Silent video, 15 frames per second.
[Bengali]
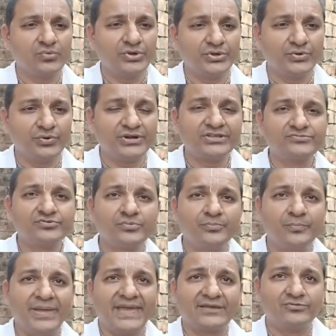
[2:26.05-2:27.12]
ওই রডের সব
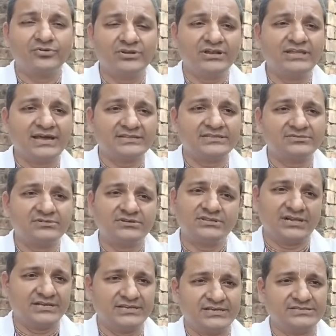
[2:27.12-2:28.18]
ব্যাগ ধরে নিয়ে হাতে করে
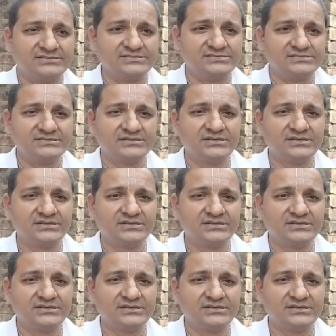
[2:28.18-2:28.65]
দাঁড়িয়ে আছে